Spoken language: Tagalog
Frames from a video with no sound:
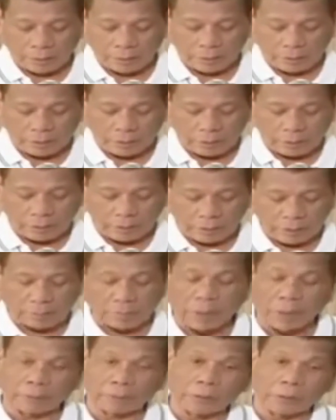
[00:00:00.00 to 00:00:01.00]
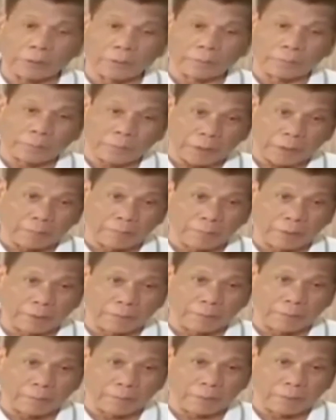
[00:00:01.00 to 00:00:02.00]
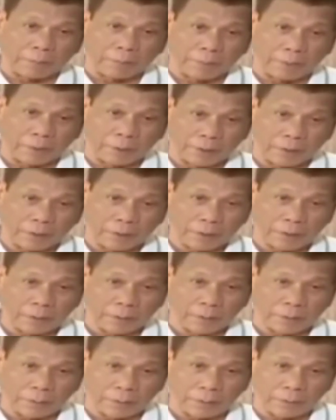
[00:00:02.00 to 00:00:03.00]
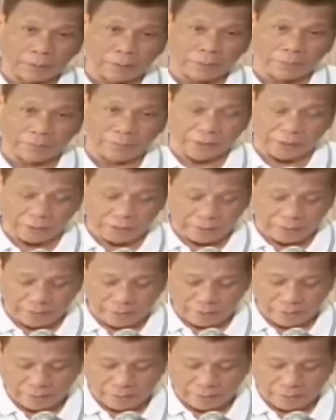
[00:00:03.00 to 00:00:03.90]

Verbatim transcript: uh, about the problem of uh, COVID